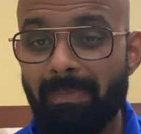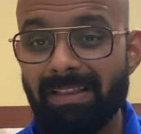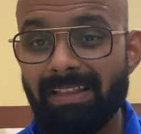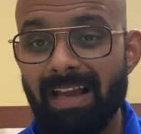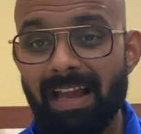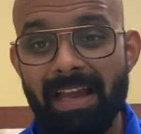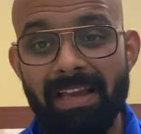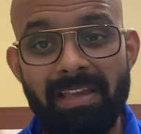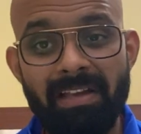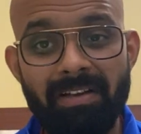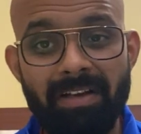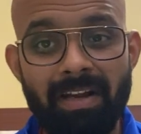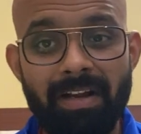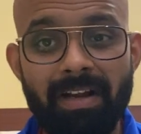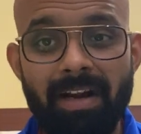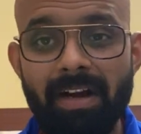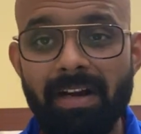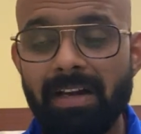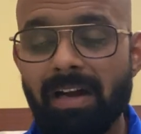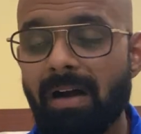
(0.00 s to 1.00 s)
पता है कि
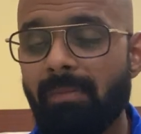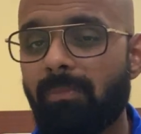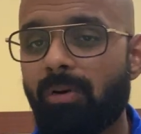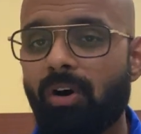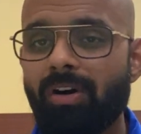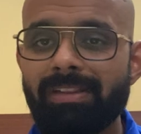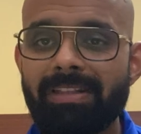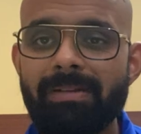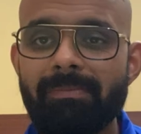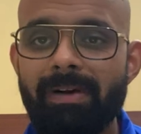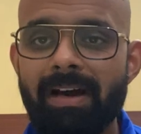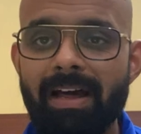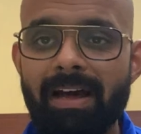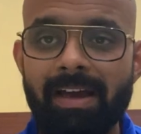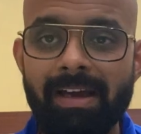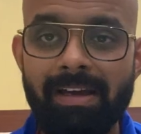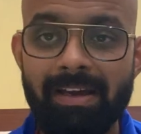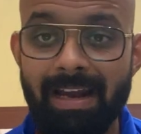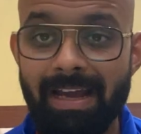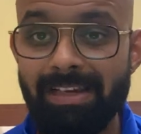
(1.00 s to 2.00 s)
क्रिकेट का बहुत ही बड़ा एक